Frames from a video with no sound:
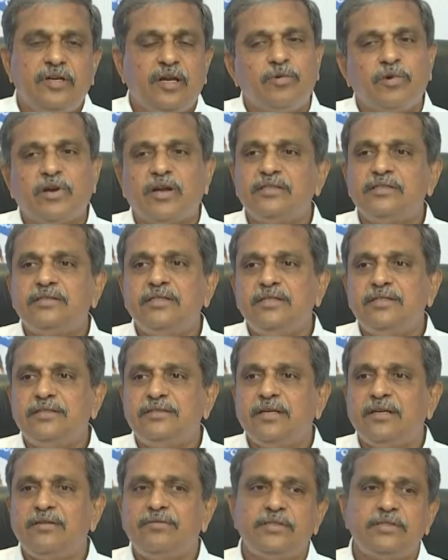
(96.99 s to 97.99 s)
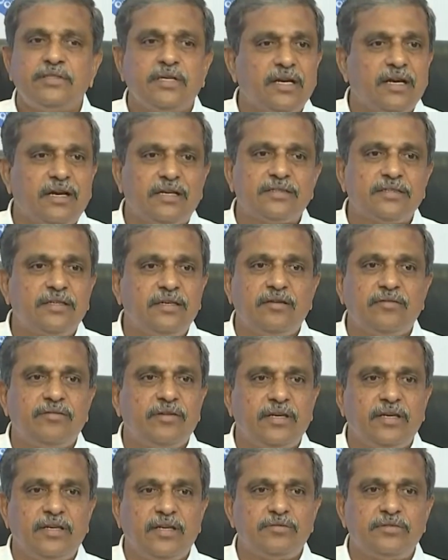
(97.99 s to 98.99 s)
డెమోక్రసీ ఇట్ సెల్ఫ్ ఈజ్ ద కాస్ట్లీ
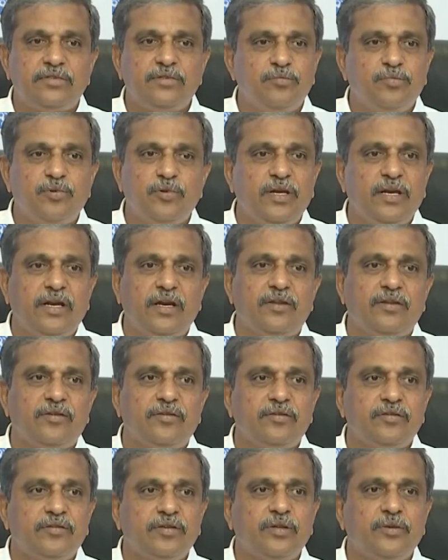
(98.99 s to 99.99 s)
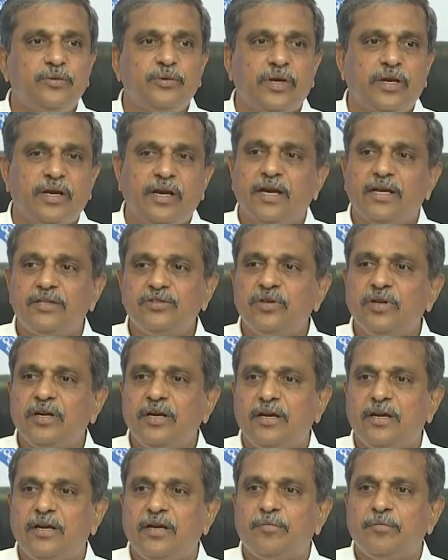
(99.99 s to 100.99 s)
అఫేర్ అదేం సింపుల్ది కాదు అది ఓ
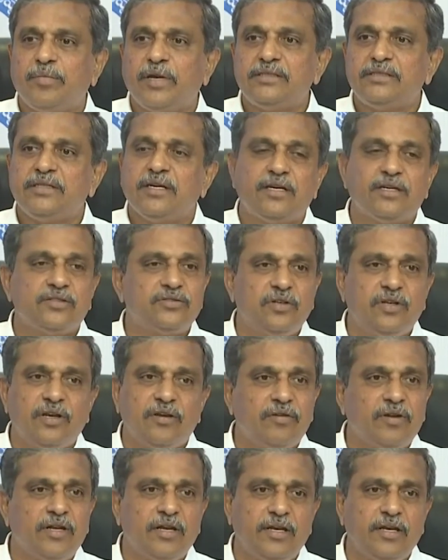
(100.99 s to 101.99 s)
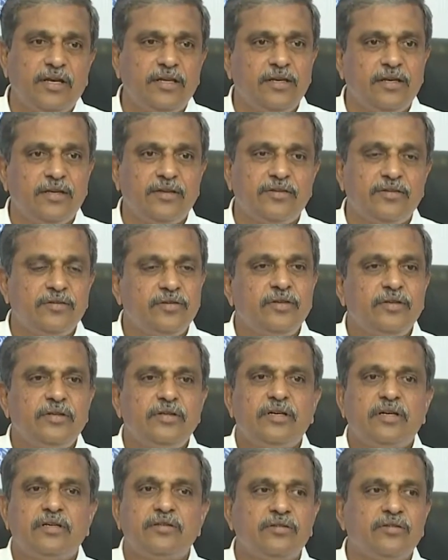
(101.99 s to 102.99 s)
క్యాజువల్గా పైసా ఖర్చు లేకుండా అయ్యేది కాదు
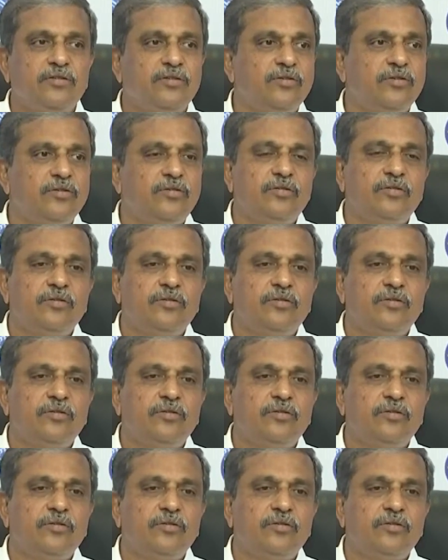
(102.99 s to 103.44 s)
అందులోనూ